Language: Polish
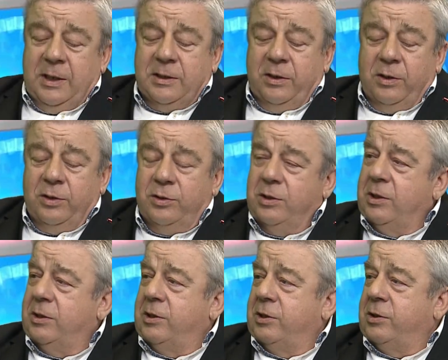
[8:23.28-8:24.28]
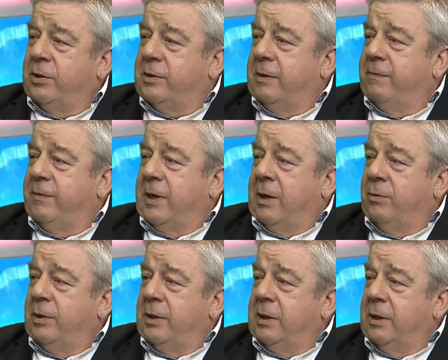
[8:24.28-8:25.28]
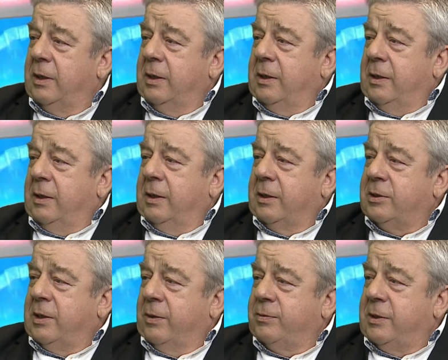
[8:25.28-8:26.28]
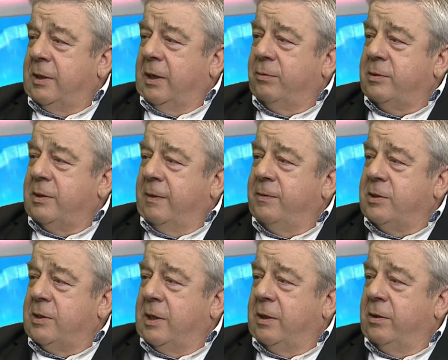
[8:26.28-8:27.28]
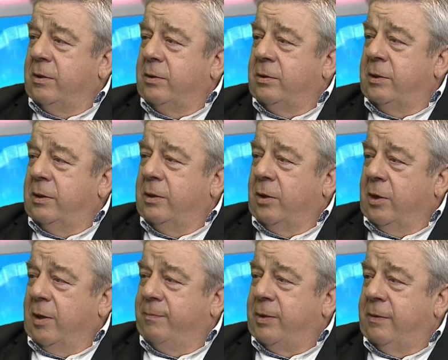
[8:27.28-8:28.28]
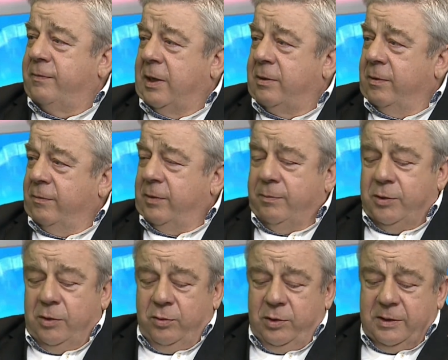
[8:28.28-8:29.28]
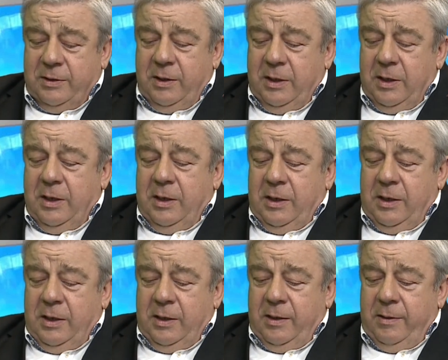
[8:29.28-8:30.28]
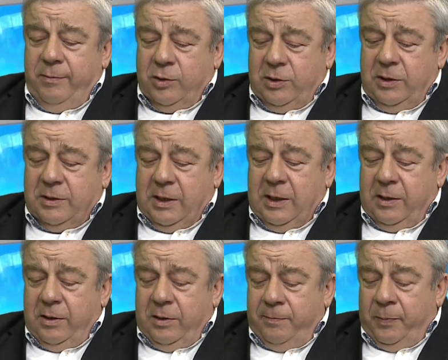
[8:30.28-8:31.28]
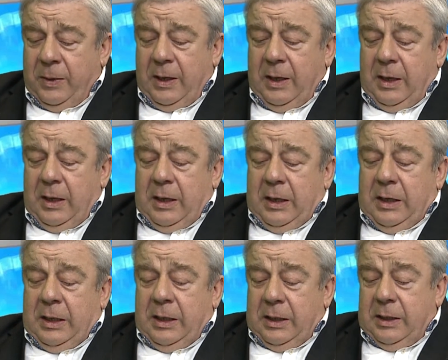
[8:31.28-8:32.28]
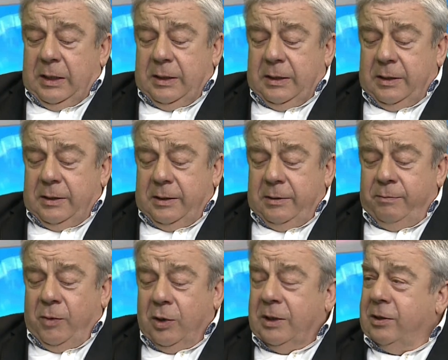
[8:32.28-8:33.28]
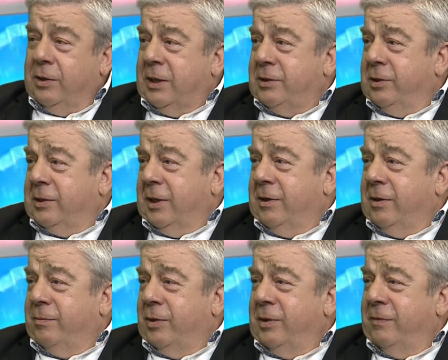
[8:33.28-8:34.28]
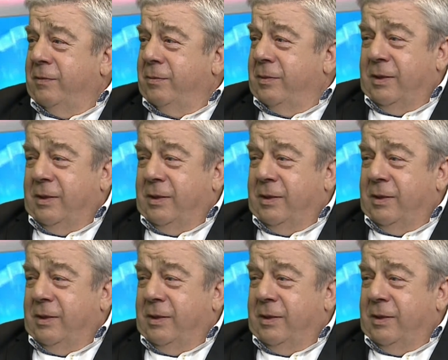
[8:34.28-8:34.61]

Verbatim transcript: się o godzinie 10 w auli e, kształcenia ustawicznego e, OHP w Tarnowie przy ulicy e, Mościckiego. I, i, mogę dodać do tego, bo nie wiem,